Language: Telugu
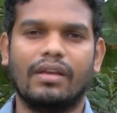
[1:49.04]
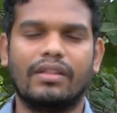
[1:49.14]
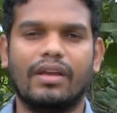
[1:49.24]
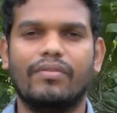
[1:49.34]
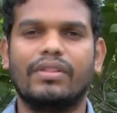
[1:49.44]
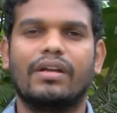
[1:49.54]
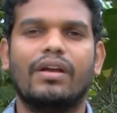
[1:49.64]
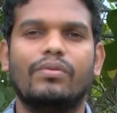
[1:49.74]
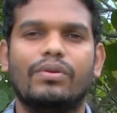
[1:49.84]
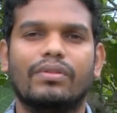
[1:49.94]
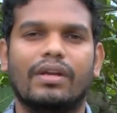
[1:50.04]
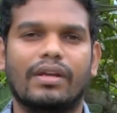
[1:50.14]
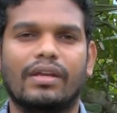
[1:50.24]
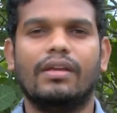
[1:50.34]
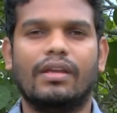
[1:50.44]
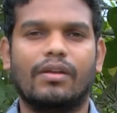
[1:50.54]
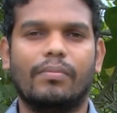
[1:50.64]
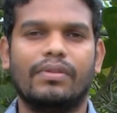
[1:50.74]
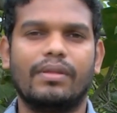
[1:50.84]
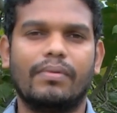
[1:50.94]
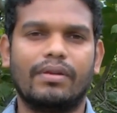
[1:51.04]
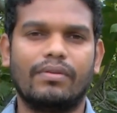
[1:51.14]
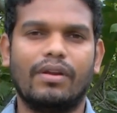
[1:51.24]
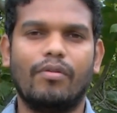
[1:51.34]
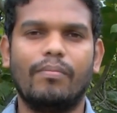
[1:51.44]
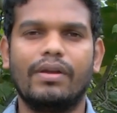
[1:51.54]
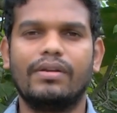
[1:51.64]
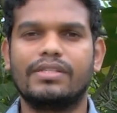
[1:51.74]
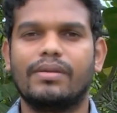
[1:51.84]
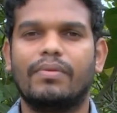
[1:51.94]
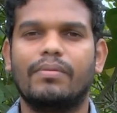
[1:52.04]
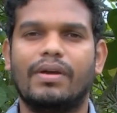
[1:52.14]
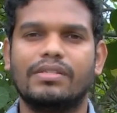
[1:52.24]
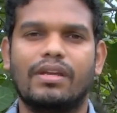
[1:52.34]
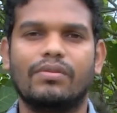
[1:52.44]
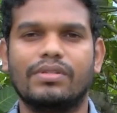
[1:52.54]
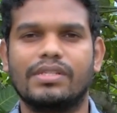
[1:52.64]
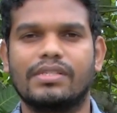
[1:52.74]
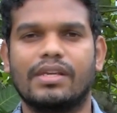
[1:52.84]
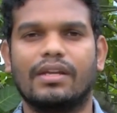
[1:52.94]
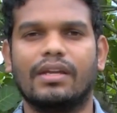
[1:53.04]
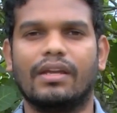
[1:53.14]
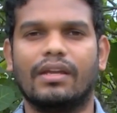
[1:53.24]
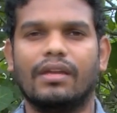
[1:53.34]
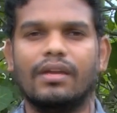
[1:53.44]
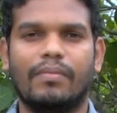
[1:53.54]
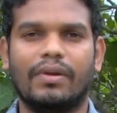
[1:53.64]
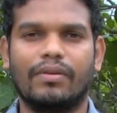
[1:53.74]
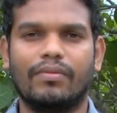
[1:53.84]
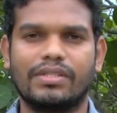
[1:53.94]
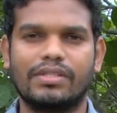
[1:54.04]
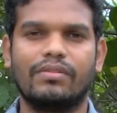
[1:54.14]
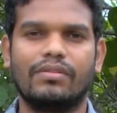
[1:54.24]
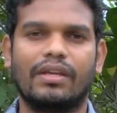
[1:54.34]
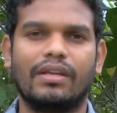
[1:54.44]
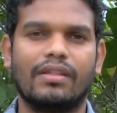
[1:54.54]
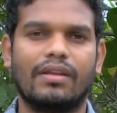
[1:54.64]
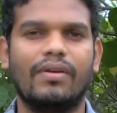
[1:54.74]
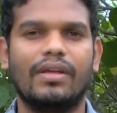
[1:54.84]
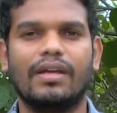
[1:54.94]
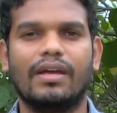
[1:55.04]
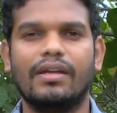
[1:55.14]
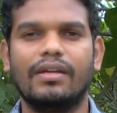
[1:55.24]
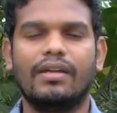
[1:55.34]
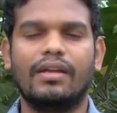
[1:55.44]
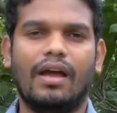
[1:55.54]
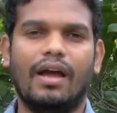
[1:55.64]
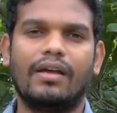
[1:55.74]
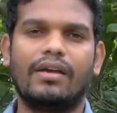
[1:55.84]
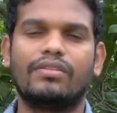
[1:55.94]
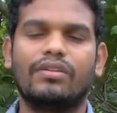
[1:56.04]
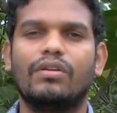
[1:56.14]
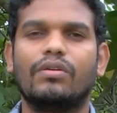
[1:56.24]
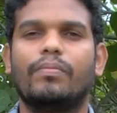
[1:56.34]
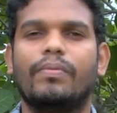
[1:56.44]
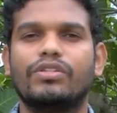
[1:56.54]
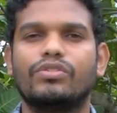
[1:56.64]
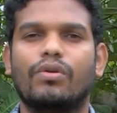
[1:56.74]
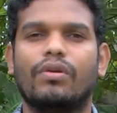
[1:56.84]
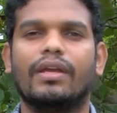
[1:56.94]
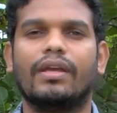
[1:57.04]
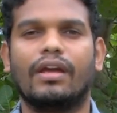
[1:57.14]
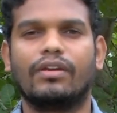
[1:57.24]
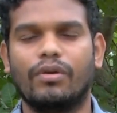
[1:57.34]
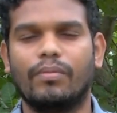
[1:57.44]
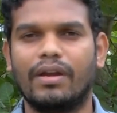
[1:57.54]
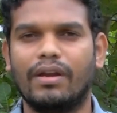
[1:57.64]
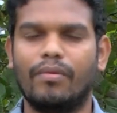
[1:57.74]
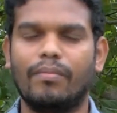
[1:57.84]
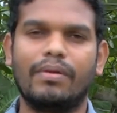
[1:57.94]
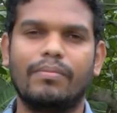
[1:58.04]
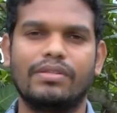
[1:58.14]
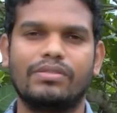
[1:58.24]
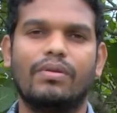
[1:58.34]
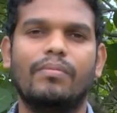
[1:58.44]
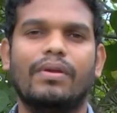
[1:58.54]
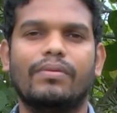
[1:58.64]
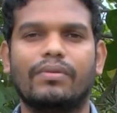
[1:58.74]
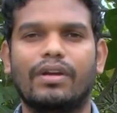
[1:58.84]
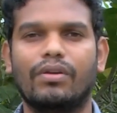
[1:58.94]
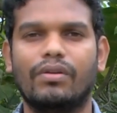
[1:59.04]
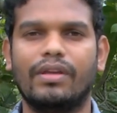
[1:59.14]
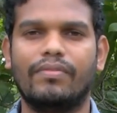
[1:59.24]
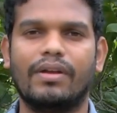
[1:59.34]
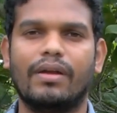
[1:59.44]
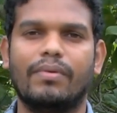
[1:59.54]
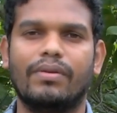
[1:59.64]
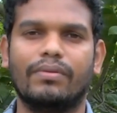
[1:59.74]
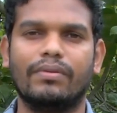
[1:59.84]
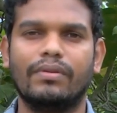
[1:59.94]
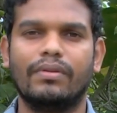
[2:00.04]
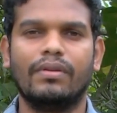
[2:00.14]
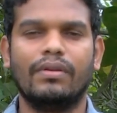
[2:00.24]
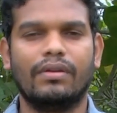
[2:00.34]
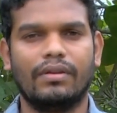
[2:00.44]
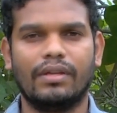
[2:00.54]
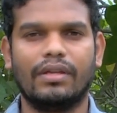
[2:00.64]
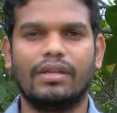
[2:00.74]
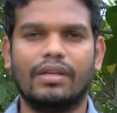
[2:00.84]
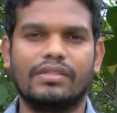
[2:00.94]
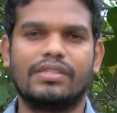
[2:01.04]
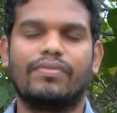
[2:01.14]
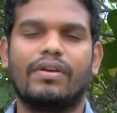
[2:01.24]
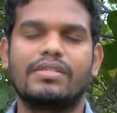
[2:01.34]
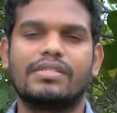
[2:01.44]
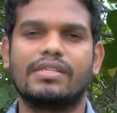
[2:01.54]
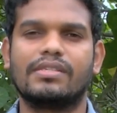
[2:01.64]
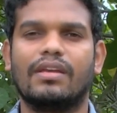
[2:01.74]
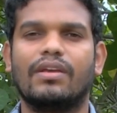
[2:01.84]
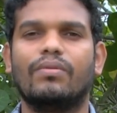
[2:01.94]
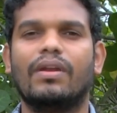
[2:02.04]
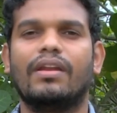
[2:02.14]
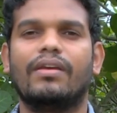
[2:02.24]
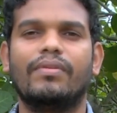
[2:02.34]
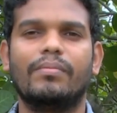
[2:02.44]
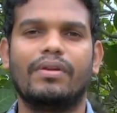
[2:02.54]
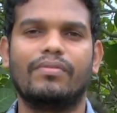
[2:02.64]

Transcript: ఎదిగే విధంగా ఉంటుందండి ఇకపోతే మనకు నవంబర్ డిసెంబర్ మాసాలకు వచ్చేసరికి మనకి వర్షాలు తగ్గిన తర్వాత ఆకలి తొడలకు ఉపయోగించుకొని అక్టోబర్ నవంబర్ మాసంలో మనం రెండో దఫగా మనం ఈ సిఫారసు చేసిన ఎరువులు అనేవి మనం